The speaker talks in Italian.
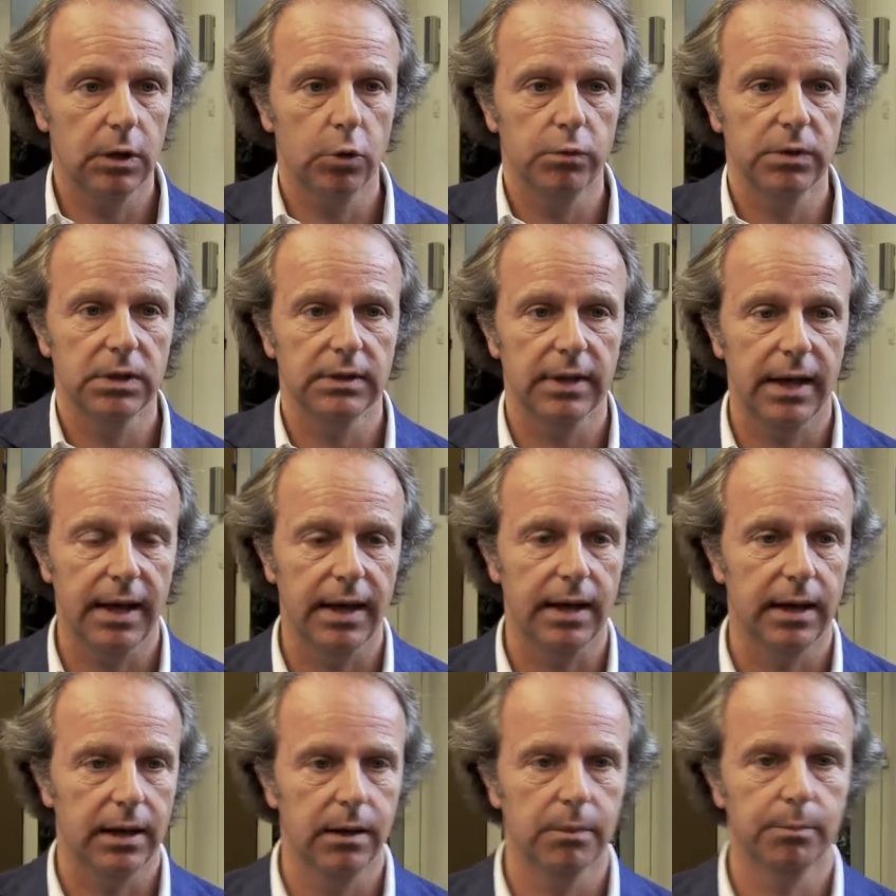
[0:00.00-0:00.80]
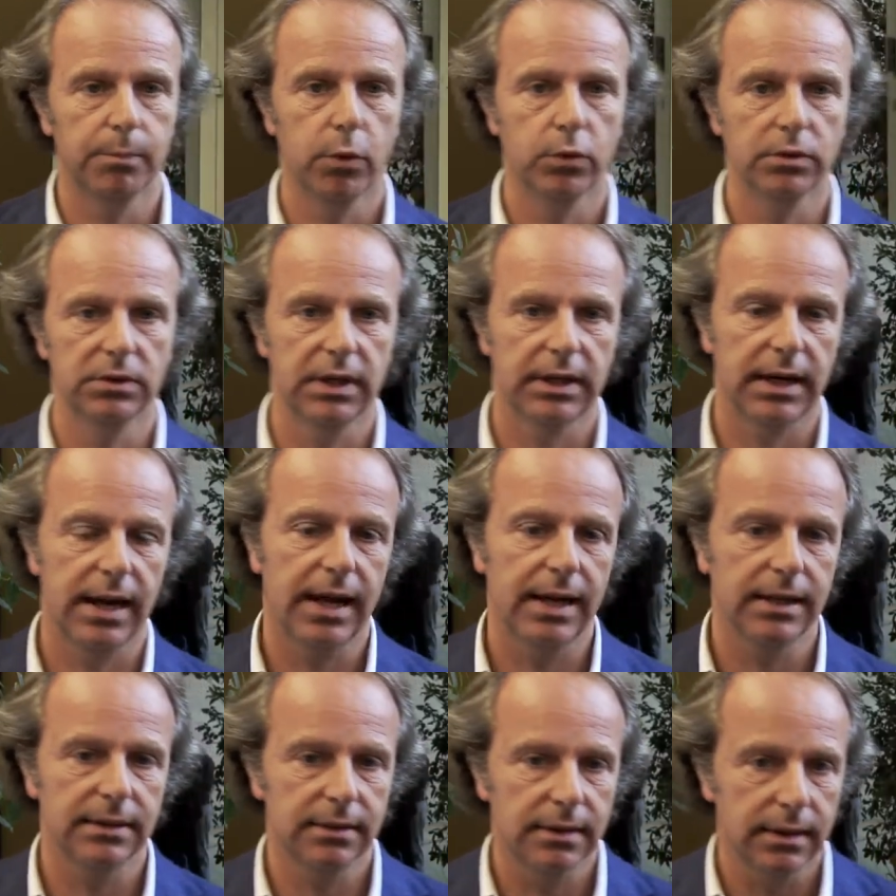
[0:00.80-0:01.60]
novità
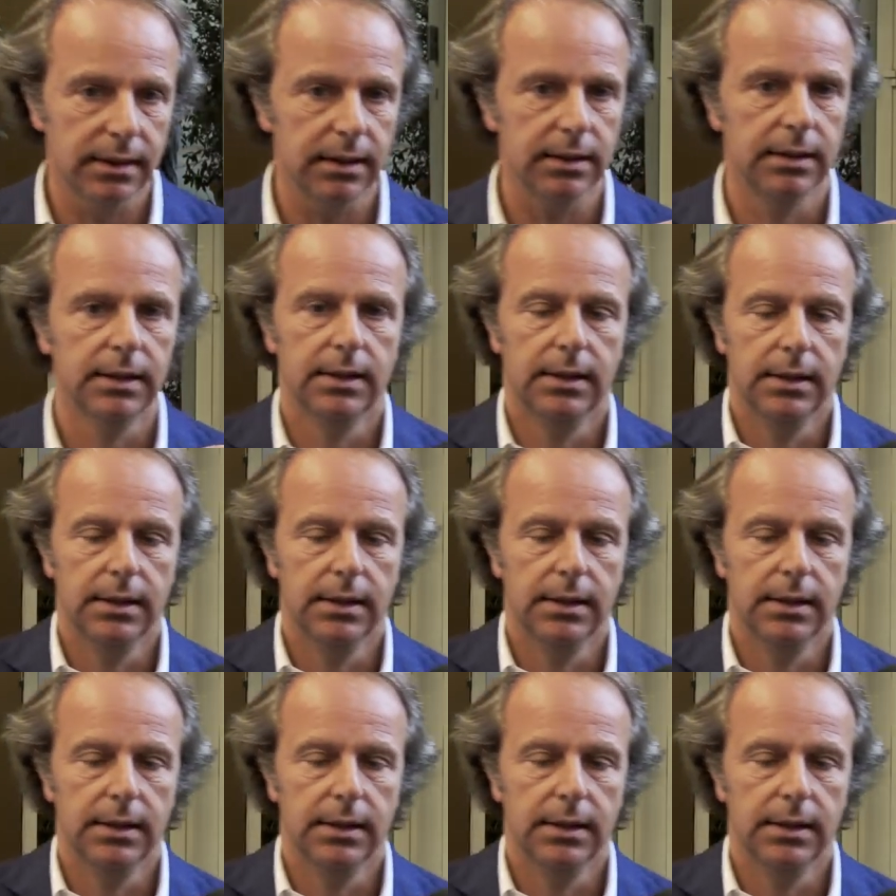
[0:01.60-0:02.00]
ponderata,